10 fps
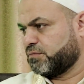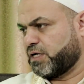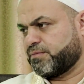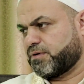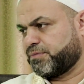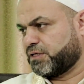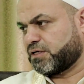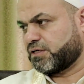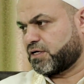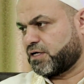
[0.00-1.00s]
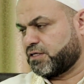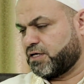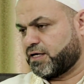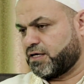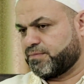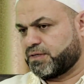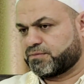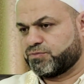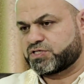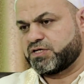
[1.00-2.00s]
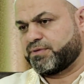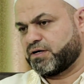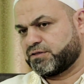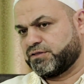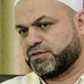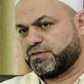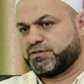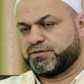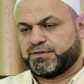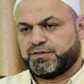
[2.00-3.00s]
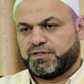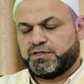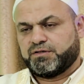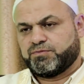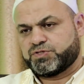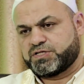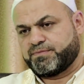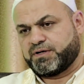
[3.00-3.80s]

دائما بكرر هذه الكلمات مسلم حقيقي مسلم